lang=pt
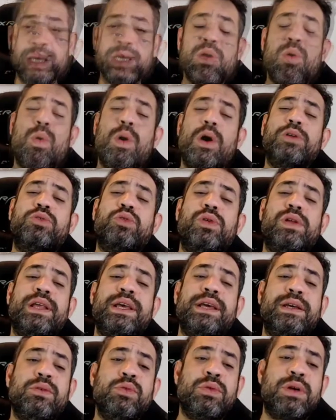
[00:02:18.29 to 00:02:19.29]
E o outro
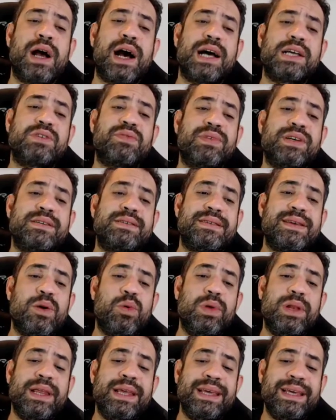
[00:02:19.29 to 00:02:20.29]
link, no caso, caso, vai ser o
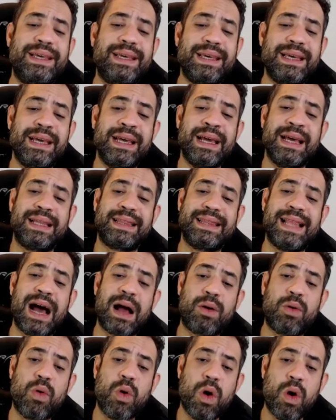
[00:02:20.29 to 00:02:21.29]
link da
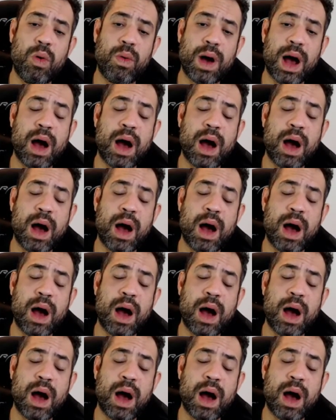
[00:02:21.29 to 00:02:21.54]
Gol,